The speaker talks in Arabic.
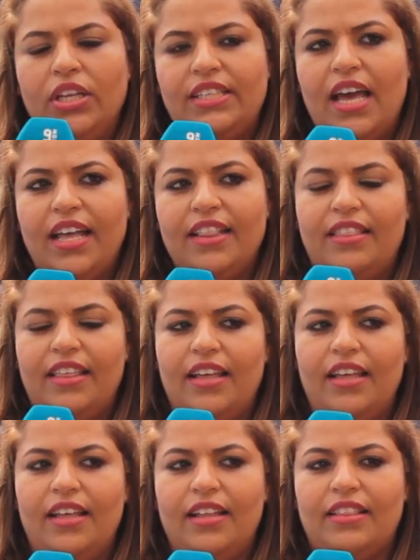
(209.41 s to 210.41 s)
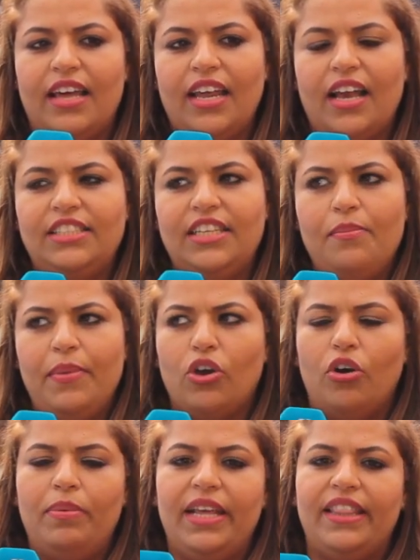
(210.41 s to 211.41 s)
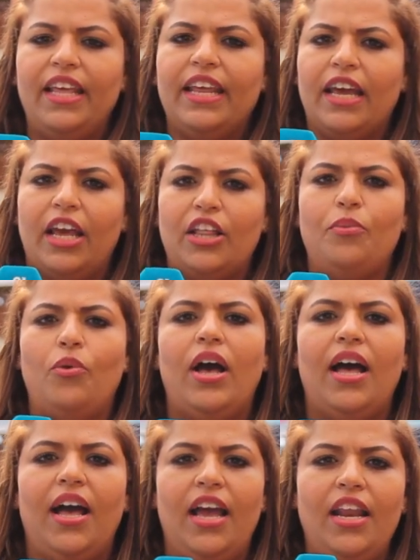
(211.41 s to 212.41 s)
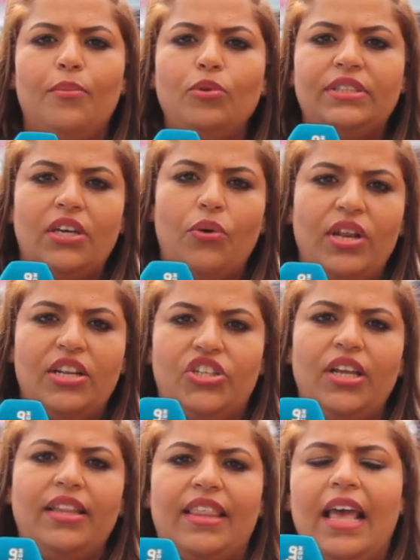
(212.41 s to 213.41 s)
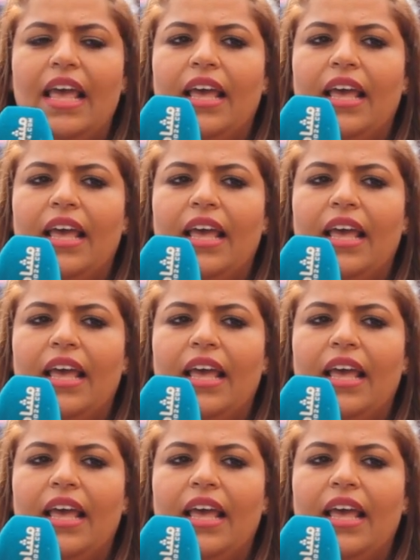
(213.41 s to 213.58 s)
هاد الطريقه ديال الميكرو بليدين كنخدموها على مستوى الجلد